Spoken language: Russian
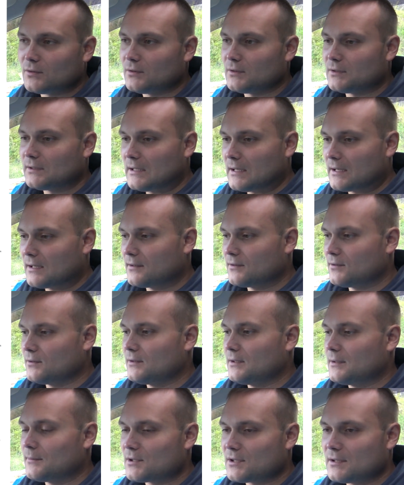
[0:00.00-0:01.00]
То есть, так как
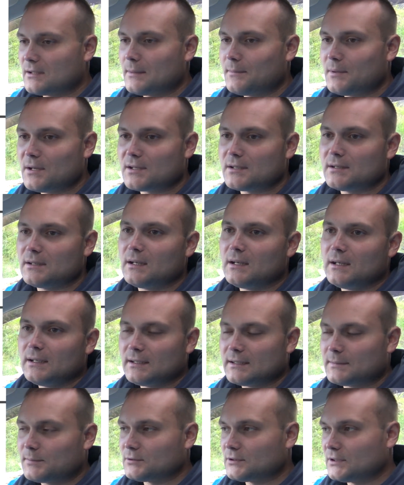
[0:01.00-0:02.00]
все-таки машина, опять же,
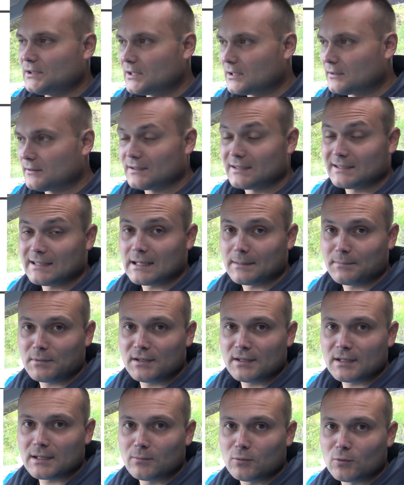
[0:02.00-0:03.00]
эксплуатировалась в
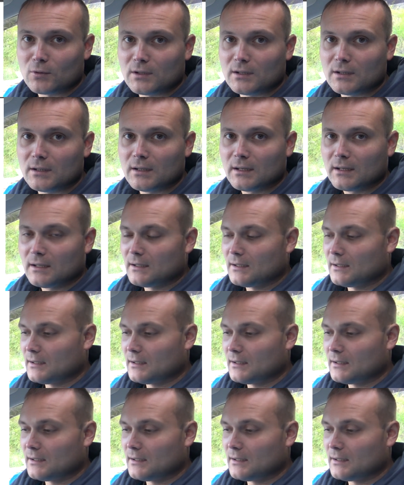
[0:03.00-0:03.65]
Санкт-Петербурге,